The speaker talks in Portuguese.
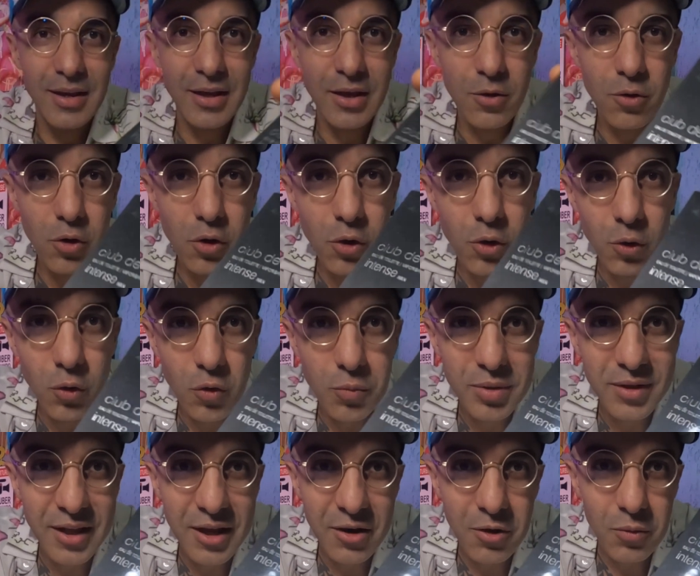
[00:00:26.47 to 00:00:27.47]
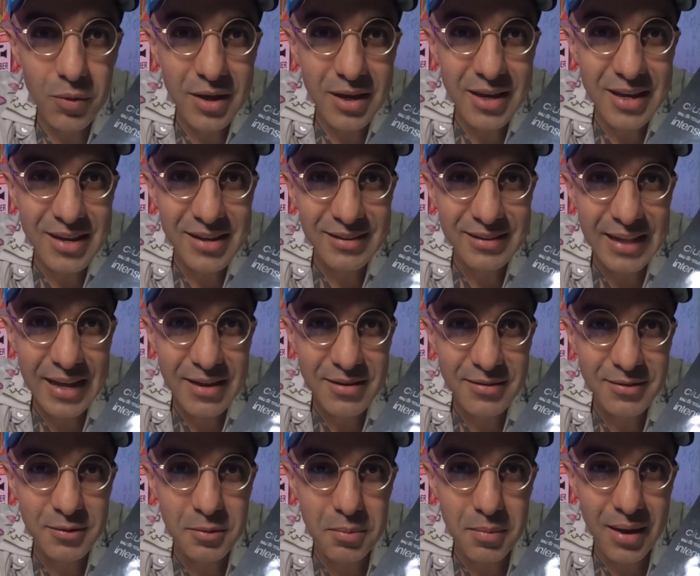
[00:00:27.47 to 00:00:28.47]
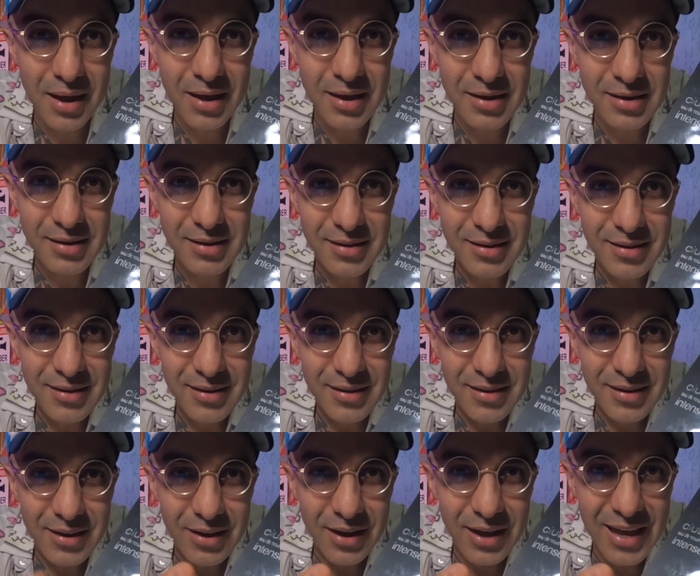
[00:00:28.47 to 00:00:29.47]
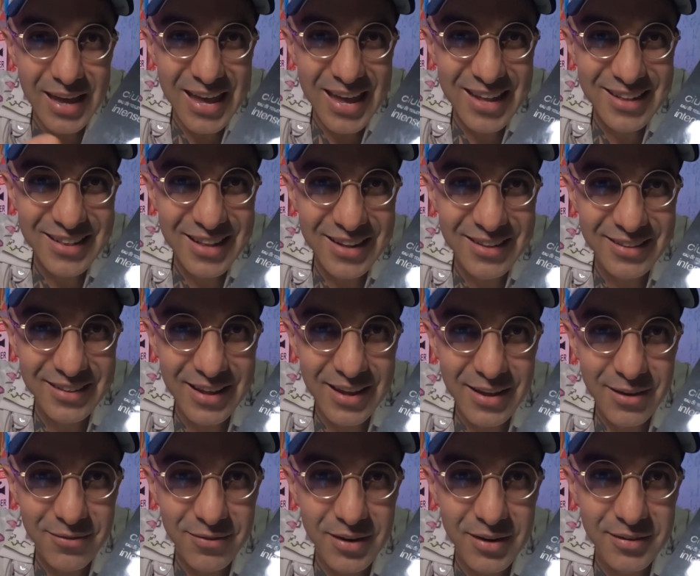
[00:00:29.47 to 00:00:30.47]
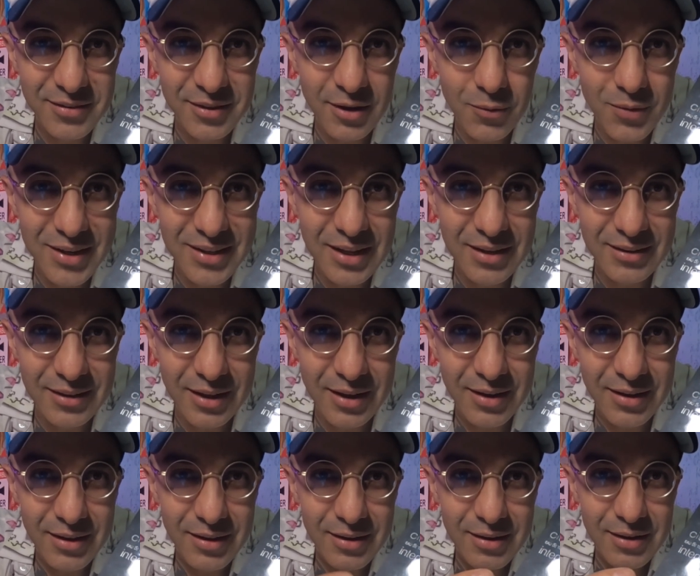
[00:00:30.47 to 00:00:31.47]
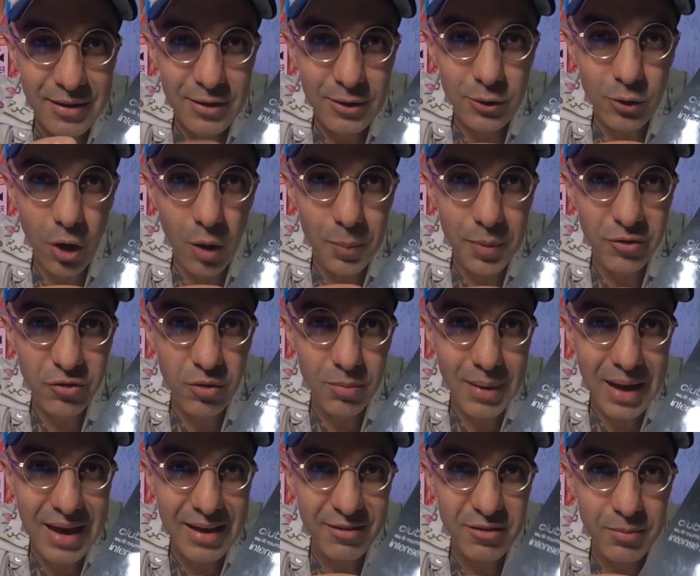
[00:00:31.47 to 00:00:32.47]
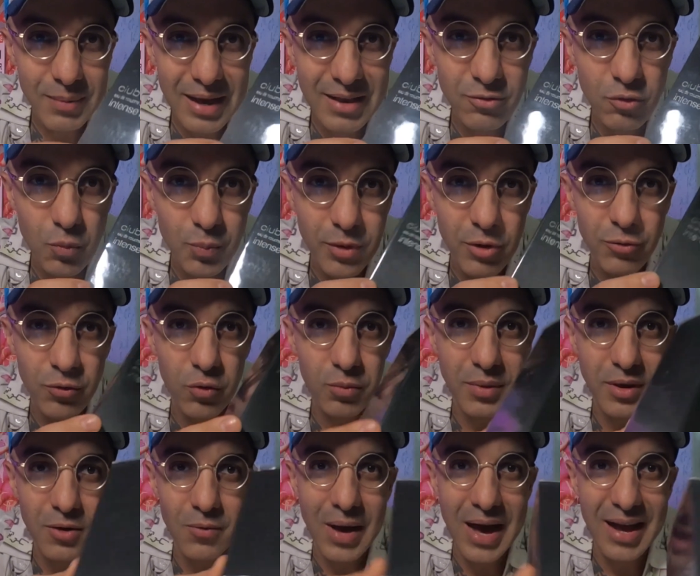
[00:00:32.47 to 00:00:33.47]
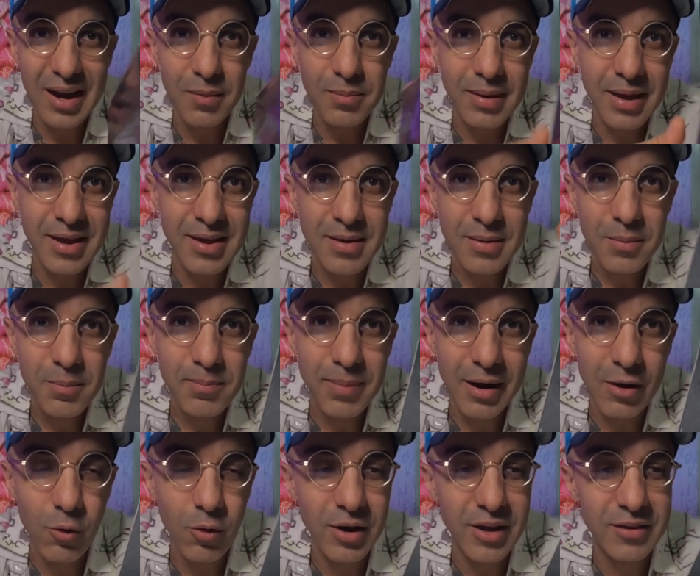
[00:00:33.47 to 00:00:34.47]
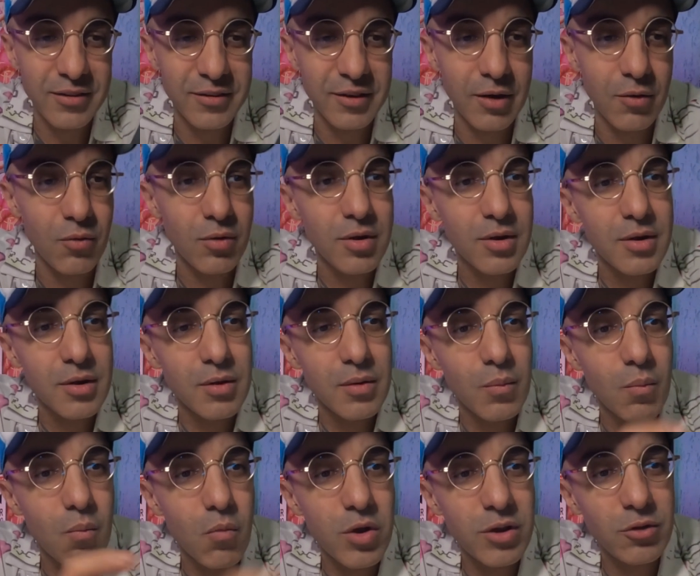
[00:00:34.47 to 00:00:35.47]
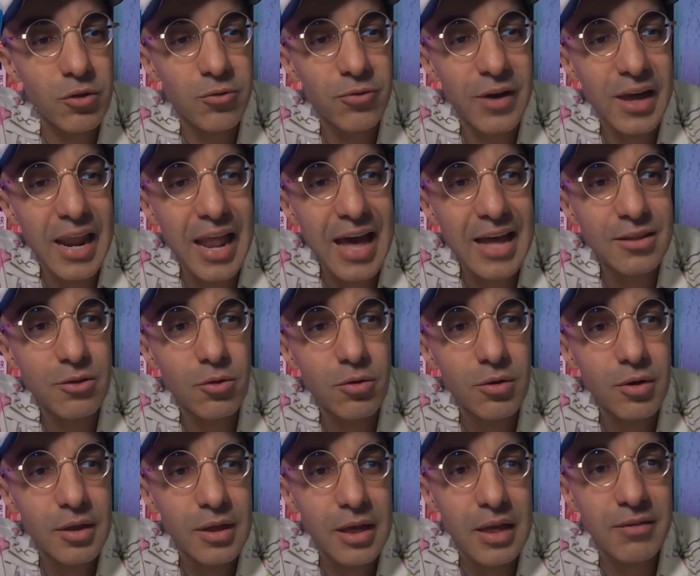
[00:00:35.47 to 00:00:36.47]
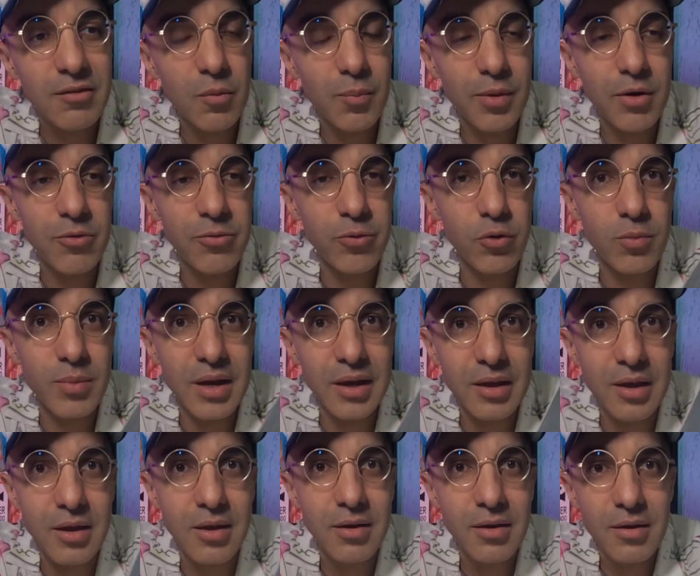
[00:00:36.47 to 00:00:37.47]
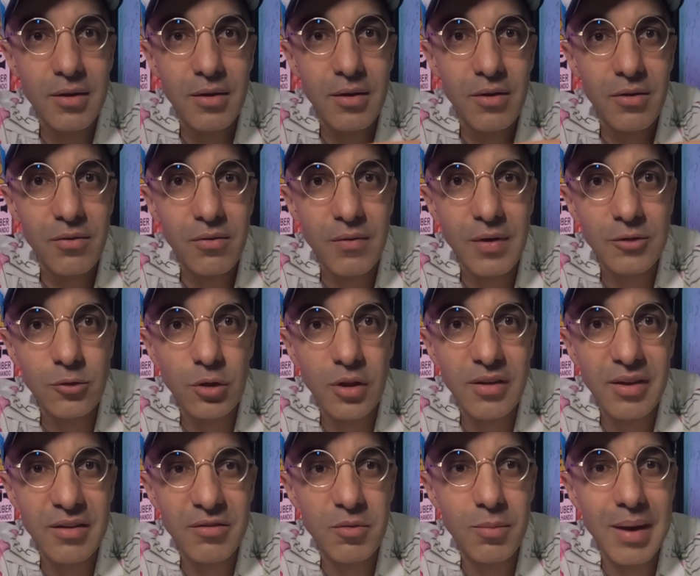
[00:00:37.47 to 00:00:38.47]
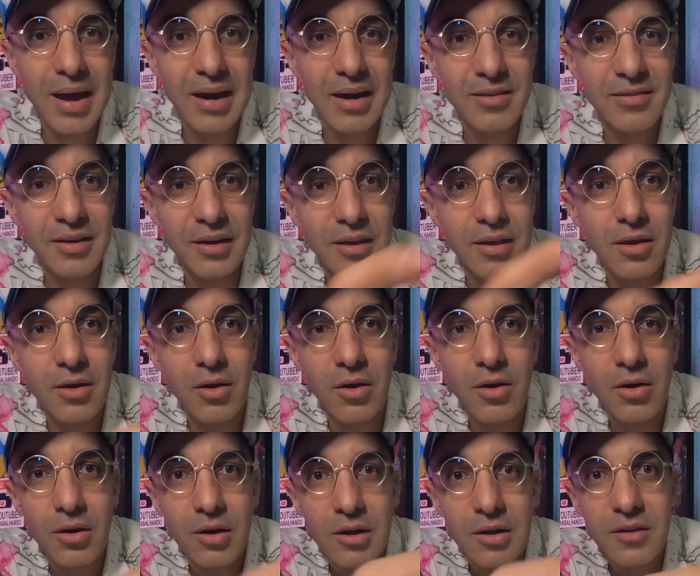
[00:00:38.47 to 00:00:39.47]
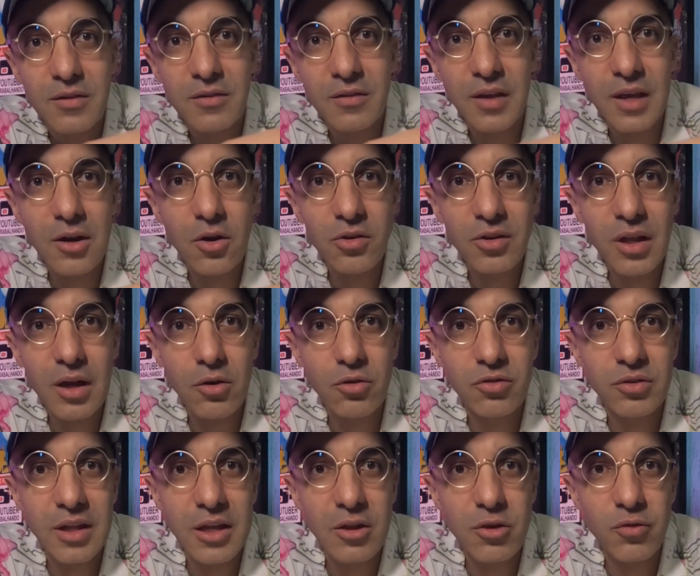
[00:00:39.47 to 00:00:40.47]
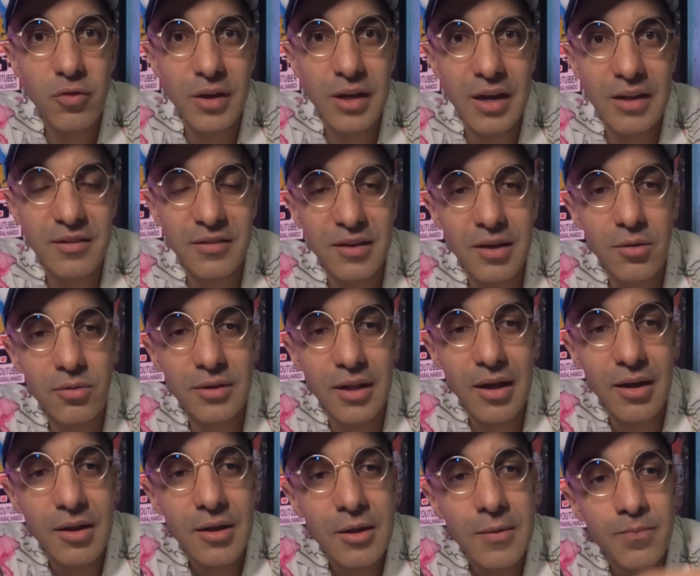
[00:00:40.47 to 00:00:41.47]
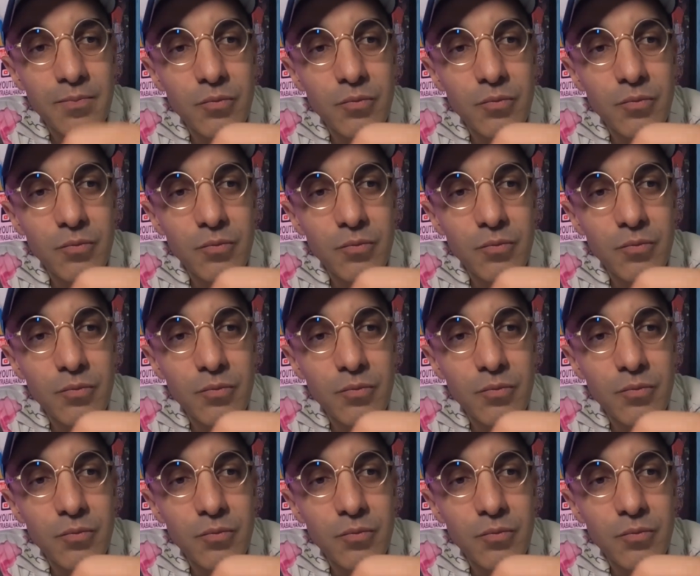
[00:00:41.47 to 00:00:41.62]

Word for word: que o Clube Denue Intense Man EDT, versão EDT. Top demais. Mais um perfuminho árabe aí para coleção. Muito falado esse perfume aqui. Vem todas as marcas aqui, ó. Selo de autentificação, tá?